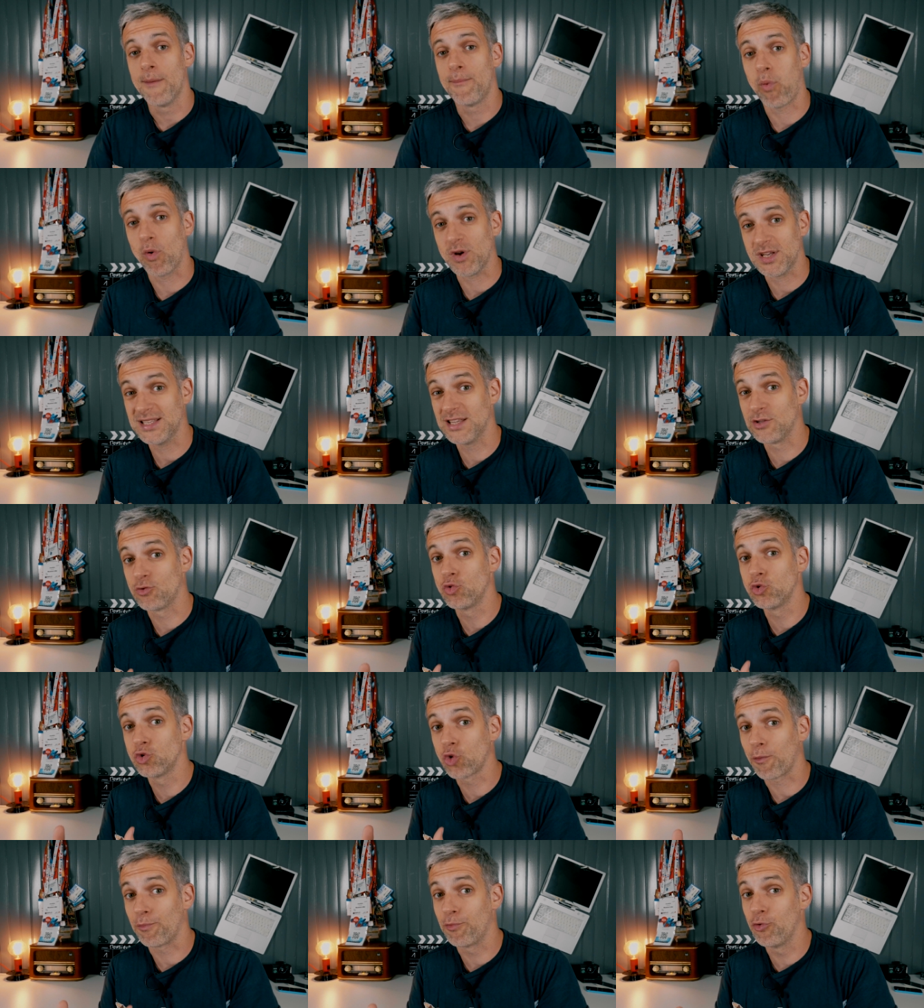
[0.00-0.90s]
pour essayer d'être
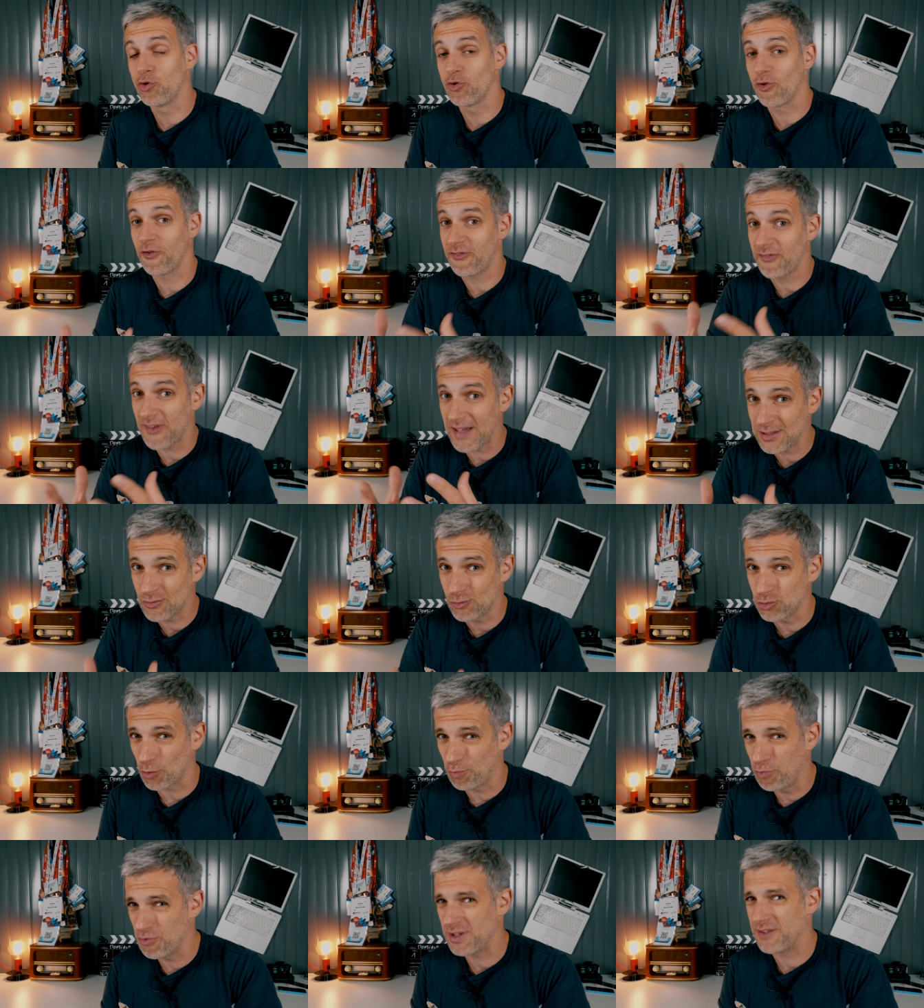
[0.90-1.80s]
toujours plus au fait,
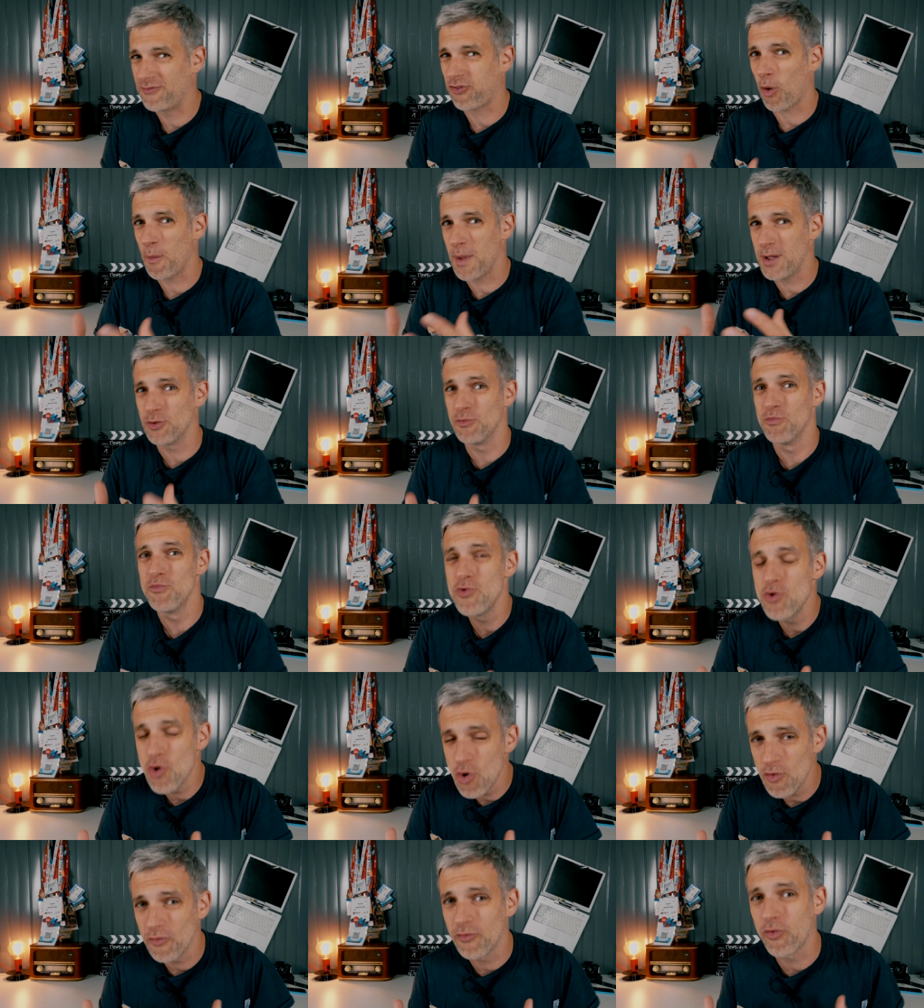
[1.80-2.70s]
toujours plus informé, de
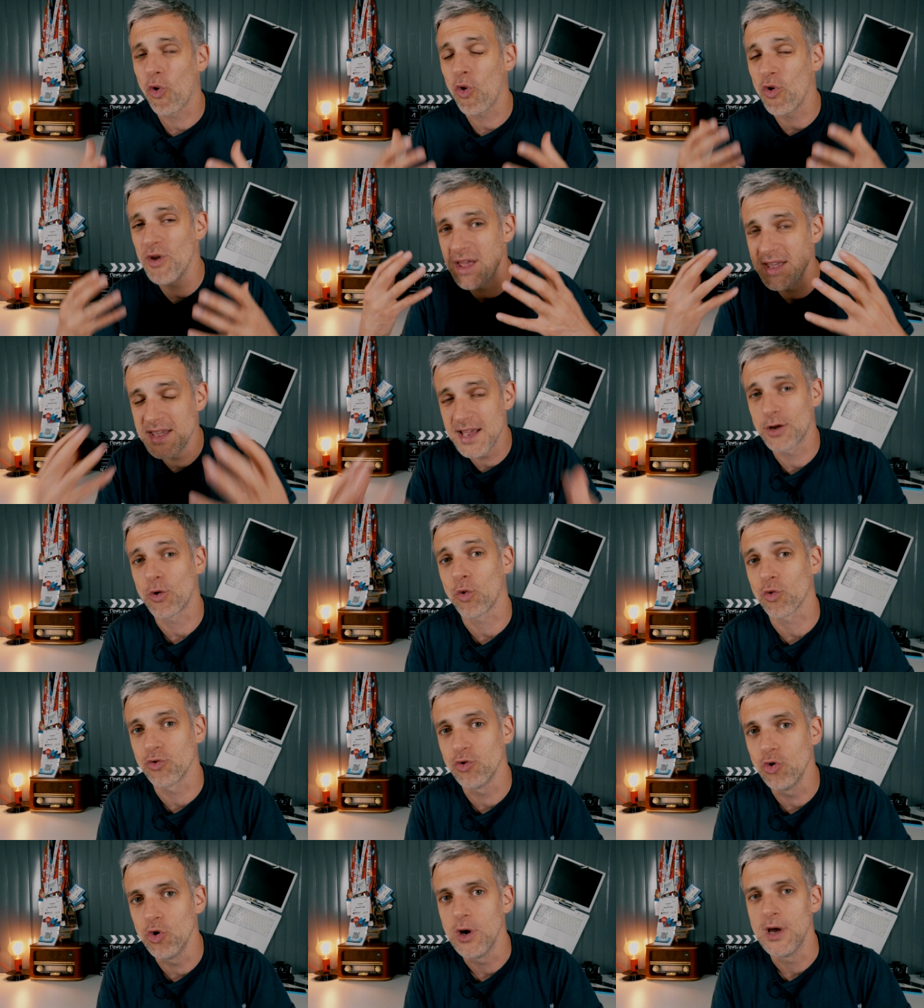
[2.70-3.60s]
mieux vous relayer le
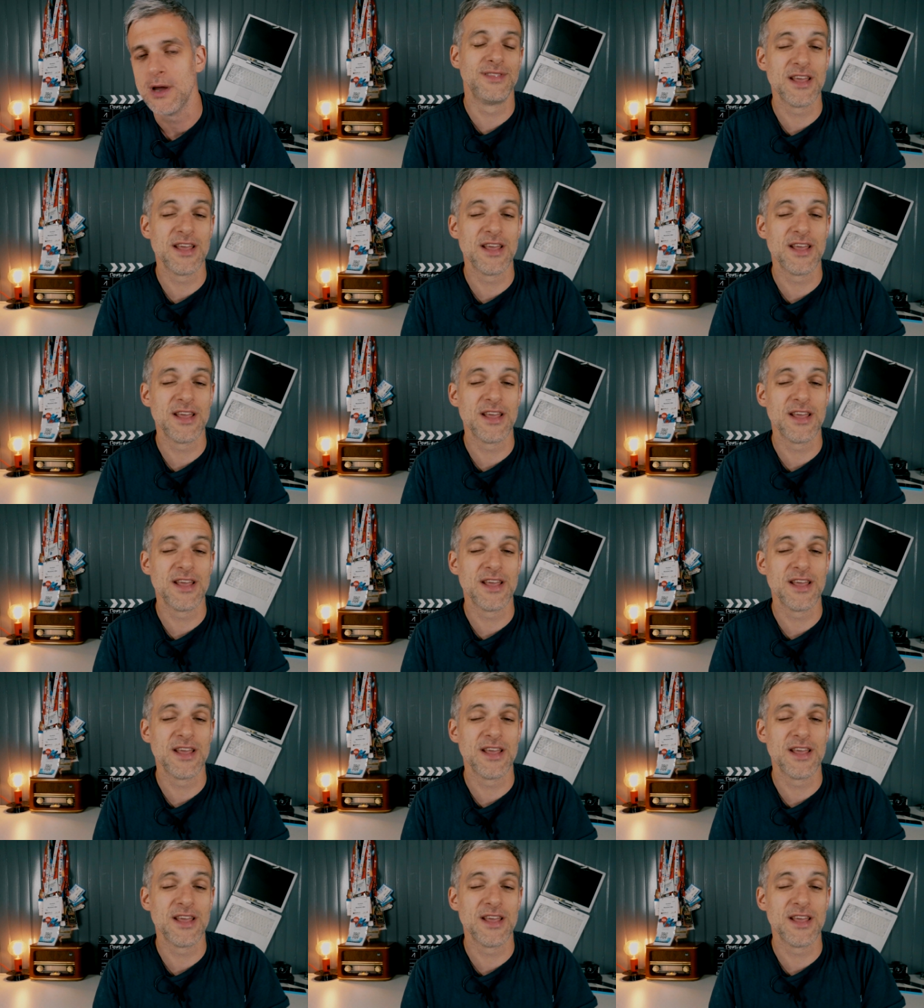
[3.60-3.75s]
contenu.